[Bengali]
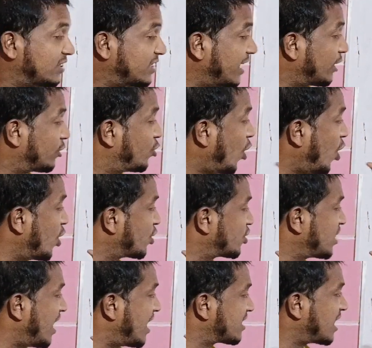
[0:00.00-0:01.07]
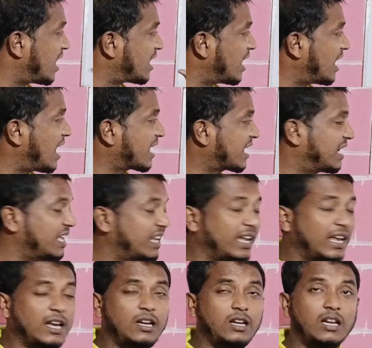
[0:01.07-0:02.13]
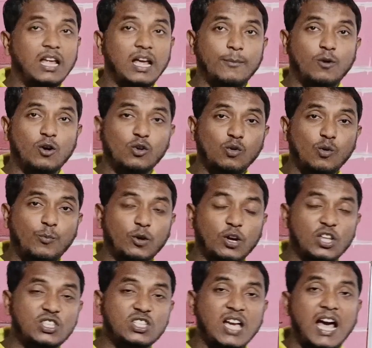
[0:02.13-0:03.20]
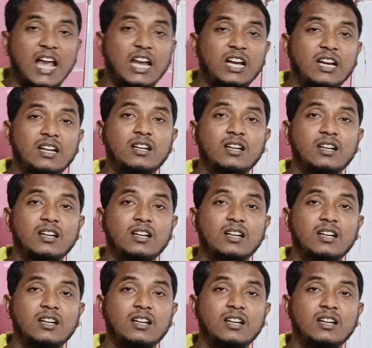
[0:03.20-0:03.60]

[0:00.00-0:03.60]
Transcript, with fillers: যে দরজা জানালা গ্রিল এবং উপরে চাল